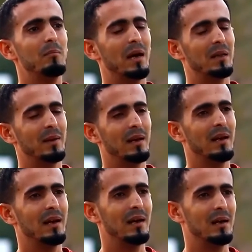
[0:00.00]
بعد ما
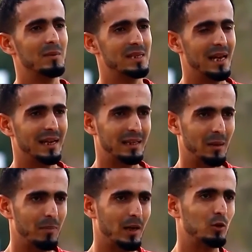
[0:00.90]
المساجد
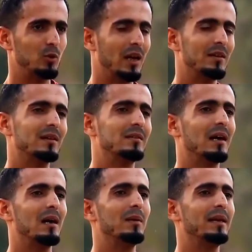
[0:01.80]
كبرت ونادت
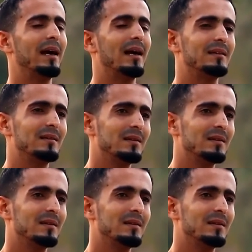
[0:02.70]
بالجهاد